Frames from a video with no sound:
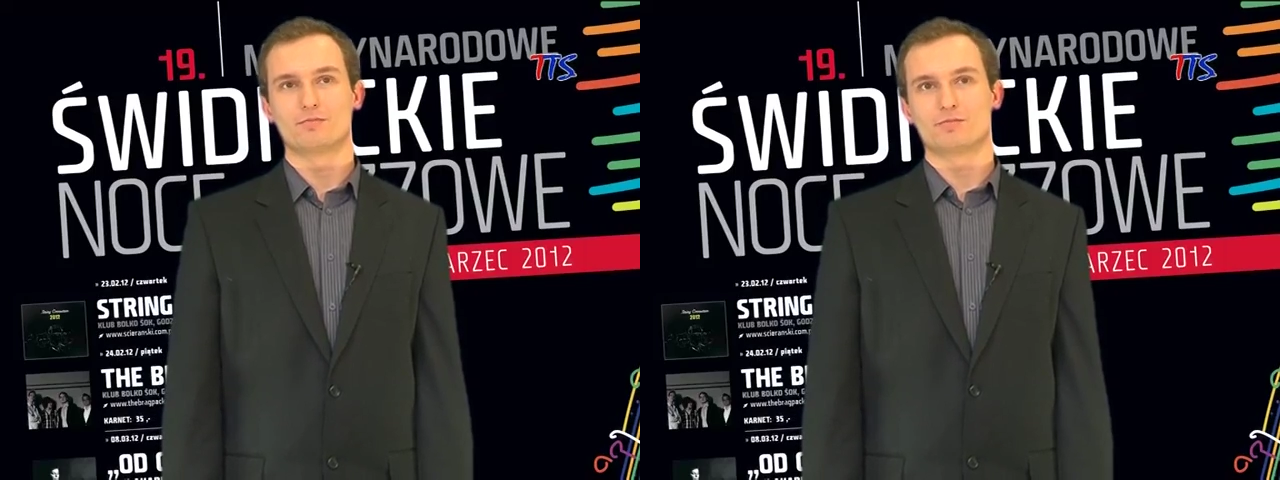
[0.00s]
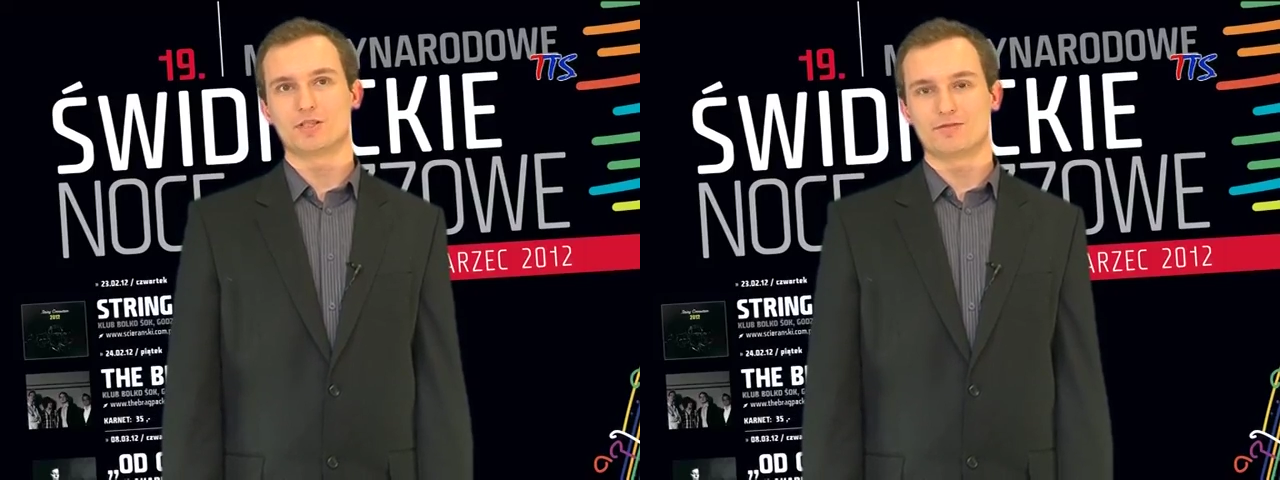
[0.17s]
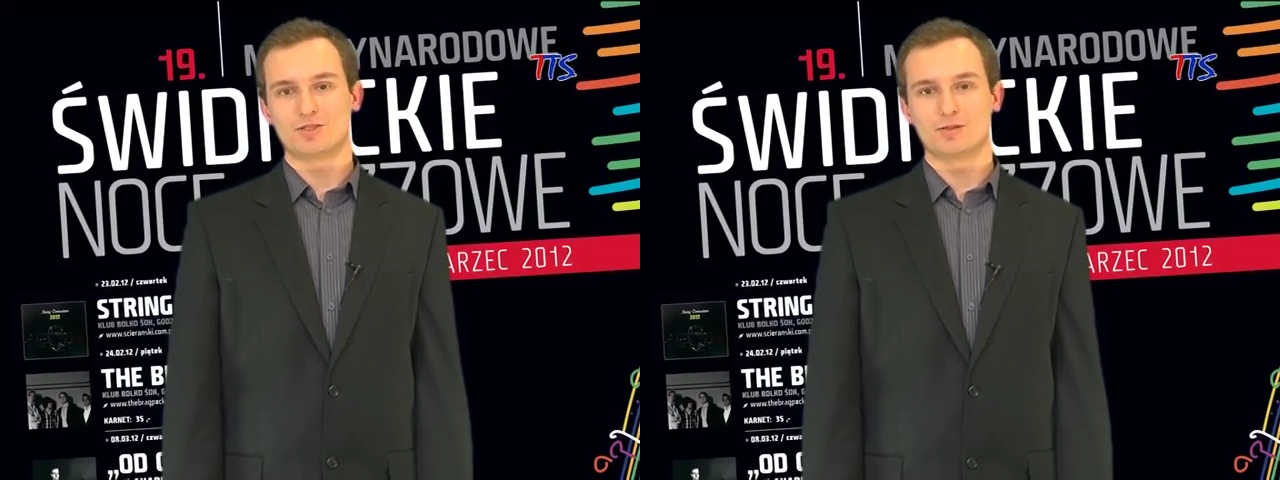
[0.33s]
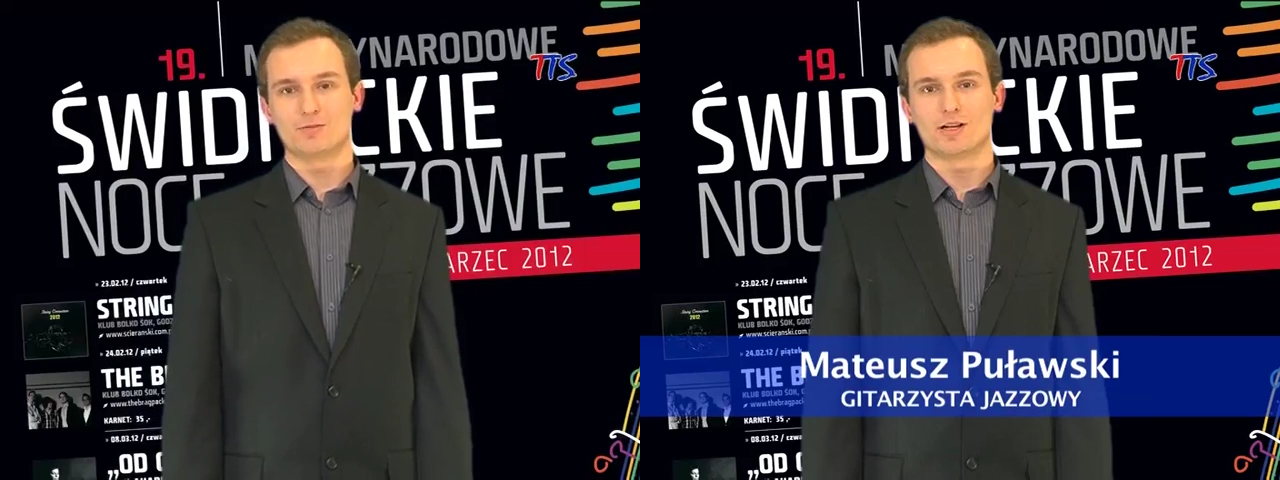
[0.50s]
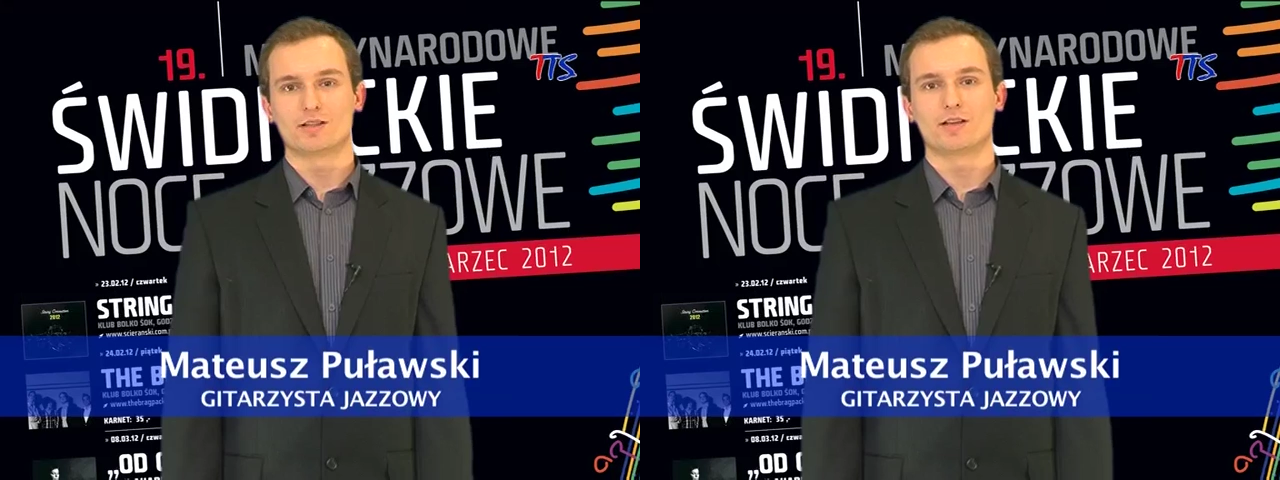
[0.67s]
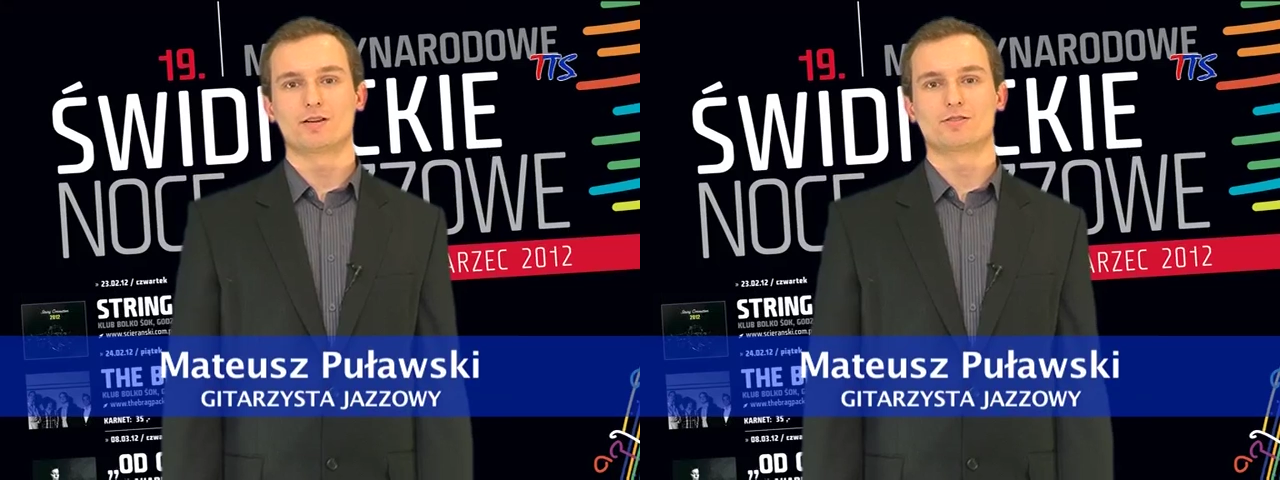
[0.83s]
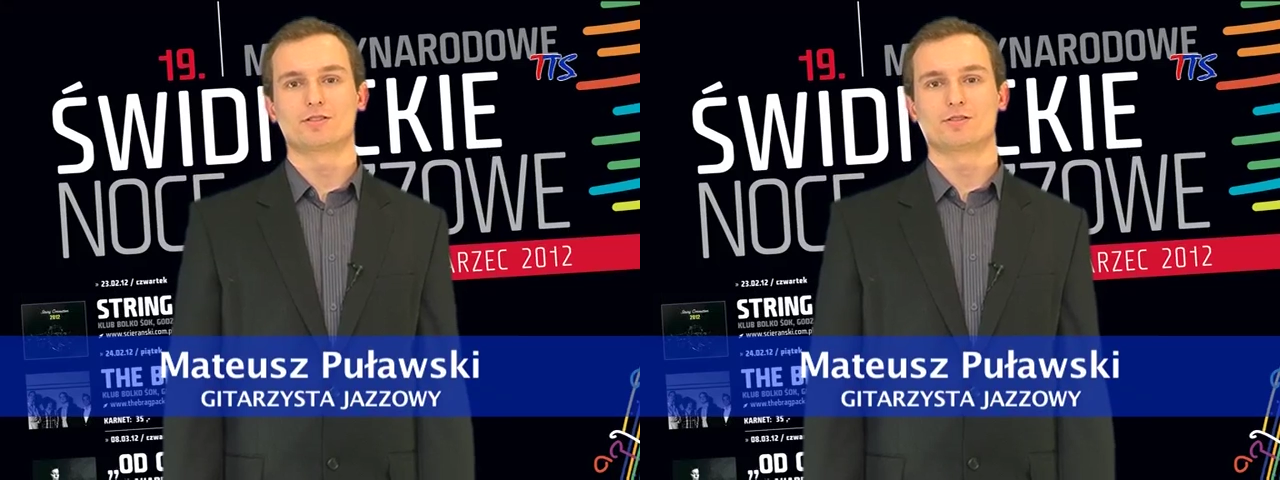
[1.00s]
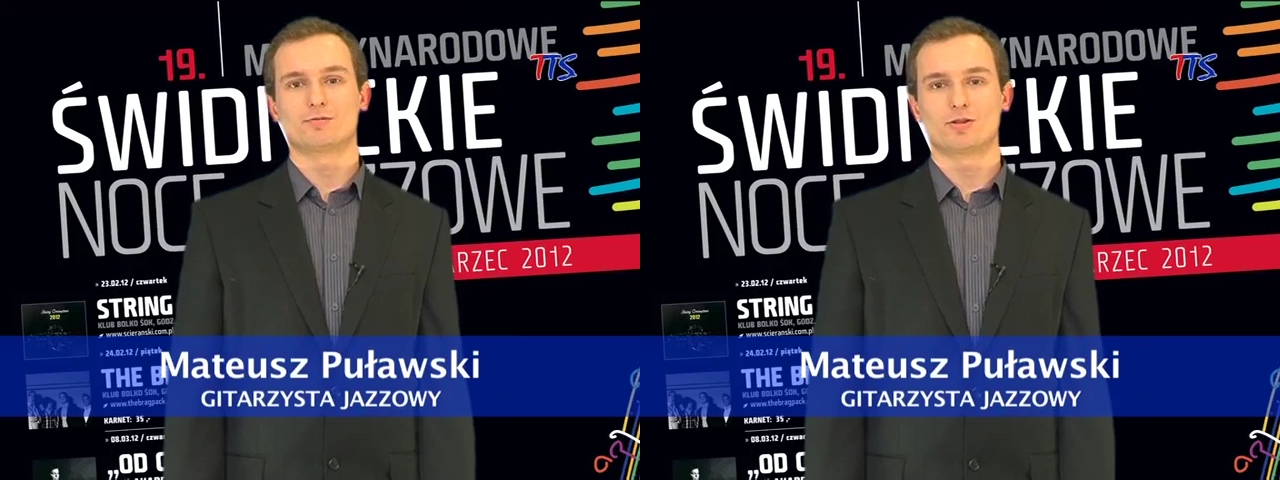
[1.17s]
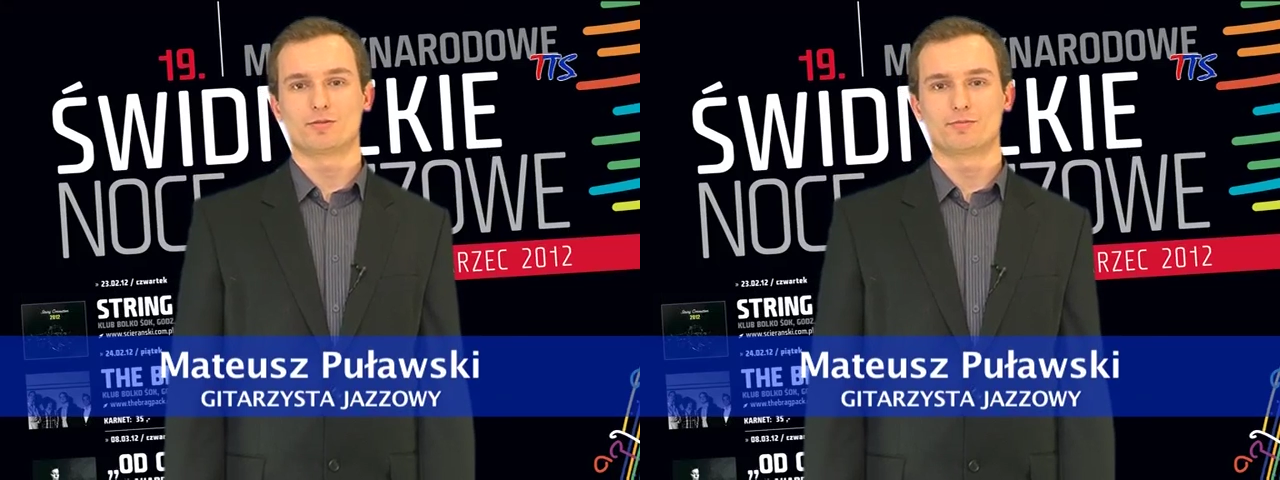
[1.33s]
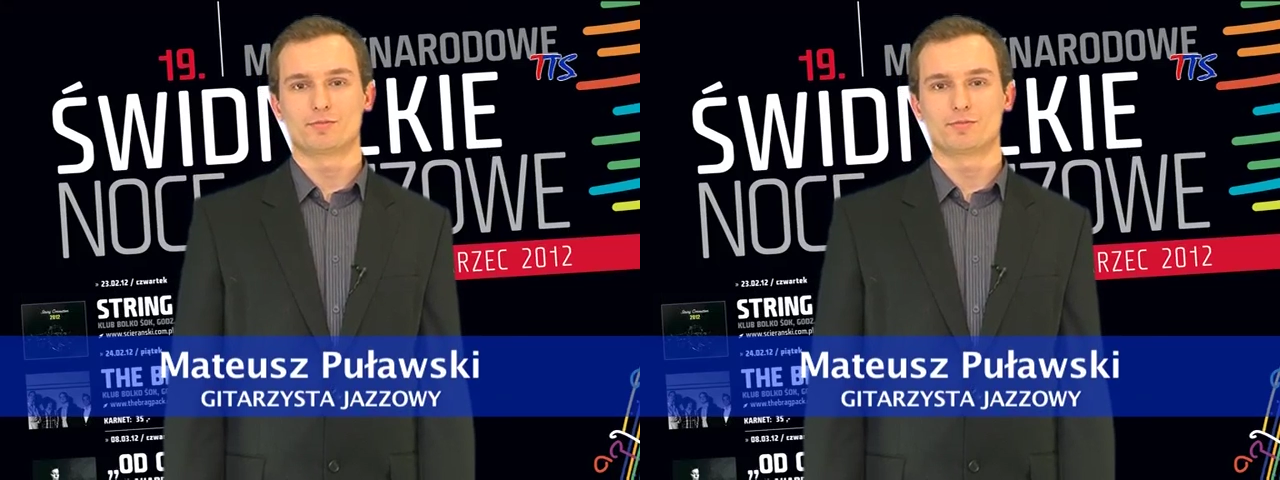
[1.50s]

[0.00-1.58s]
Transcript: Przede wszystkim dlatego, że są to